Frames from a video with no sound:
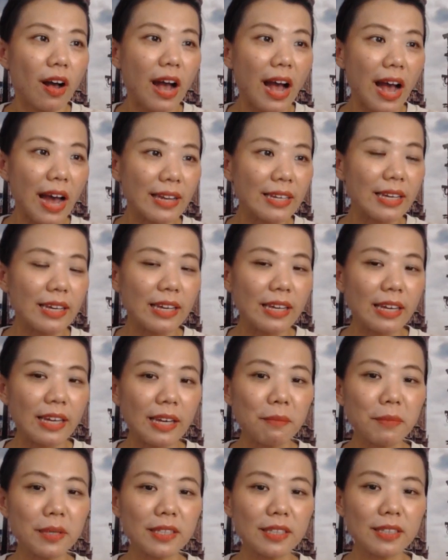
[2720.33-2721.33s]
อันนี้
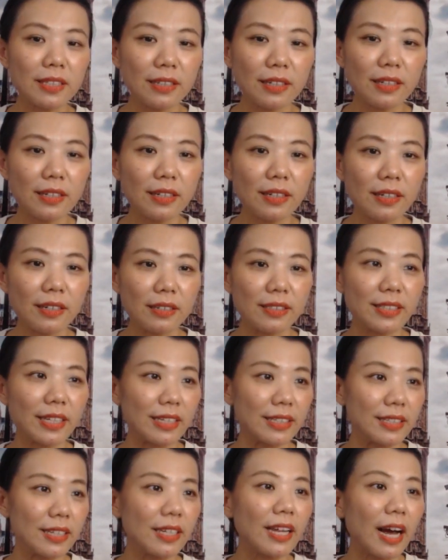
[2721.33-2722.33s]
มันคือสิ่
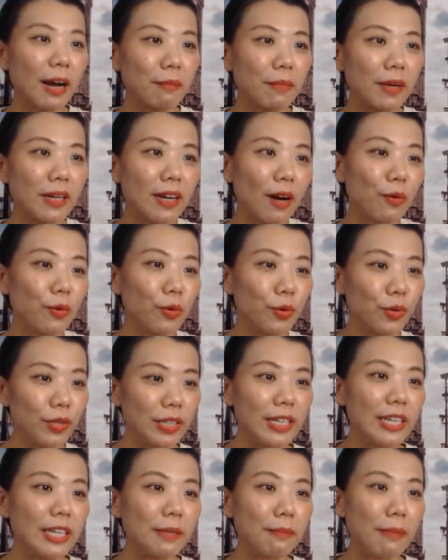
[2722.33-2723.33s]
งที่ทำให้เราหุ่น
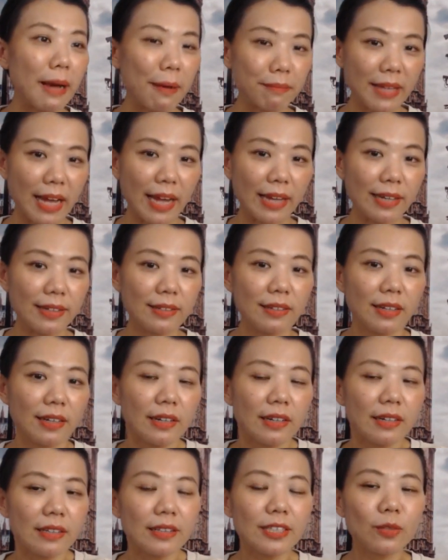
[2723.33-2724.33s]
ดีแบบนั้น
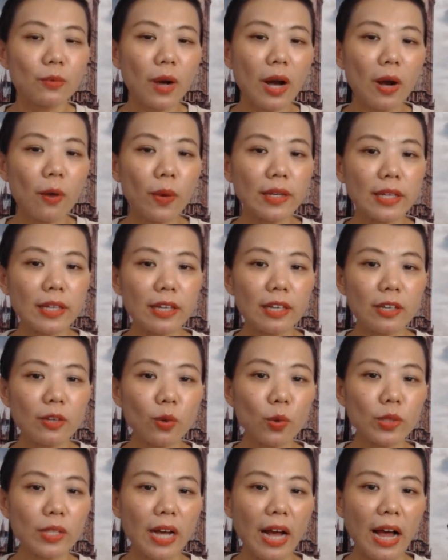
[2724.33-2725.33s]
หรือว่าวันนี้
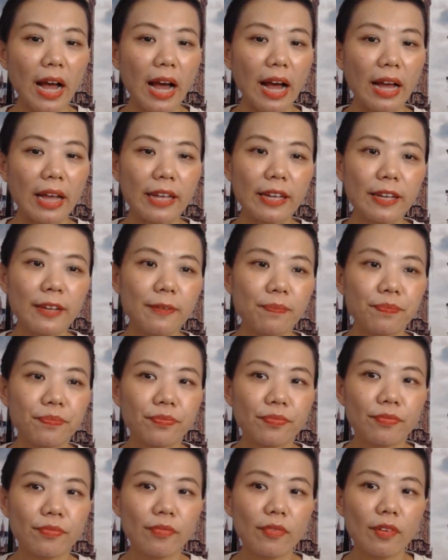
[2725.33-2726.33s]
คุณขาย
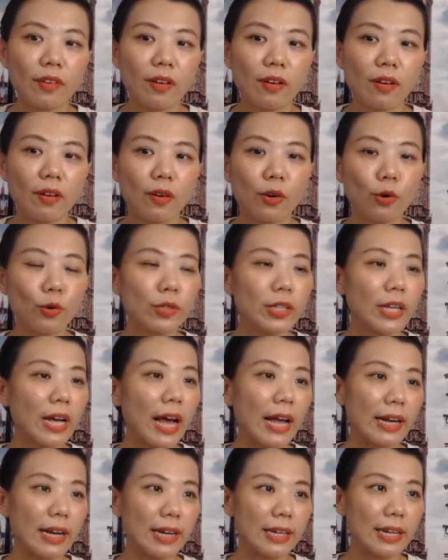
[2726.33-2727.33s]
คุณ
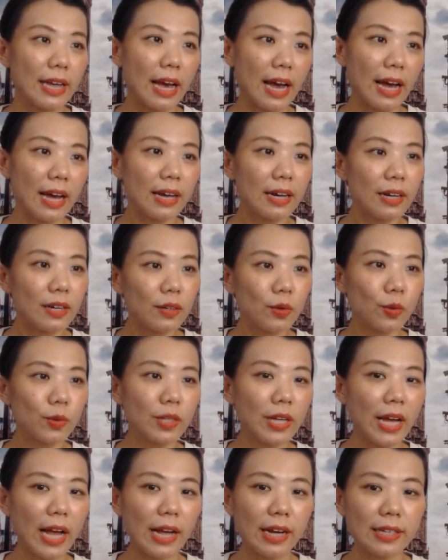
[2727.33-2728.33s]
ขายกระทะคุณ
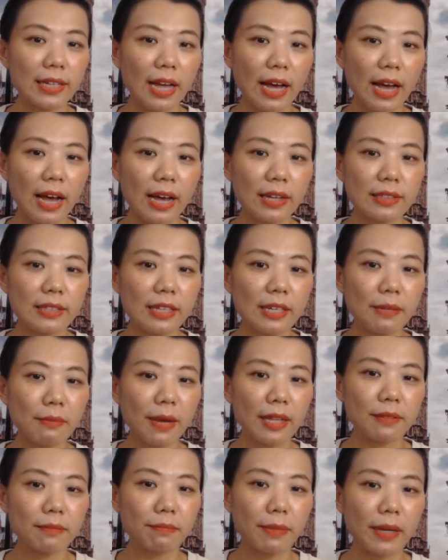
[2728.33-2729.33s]
ขายกระทะที่
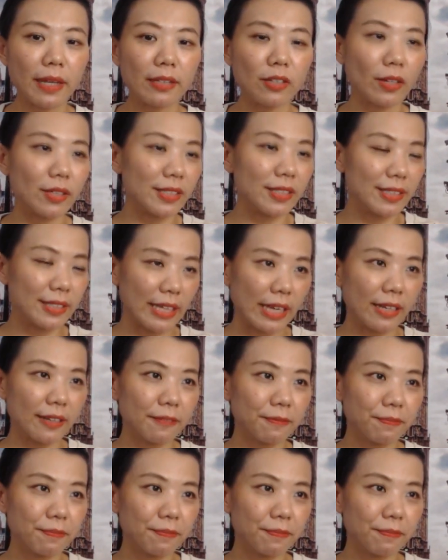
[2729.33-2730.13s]
มันเป็นนอนสติ๊ก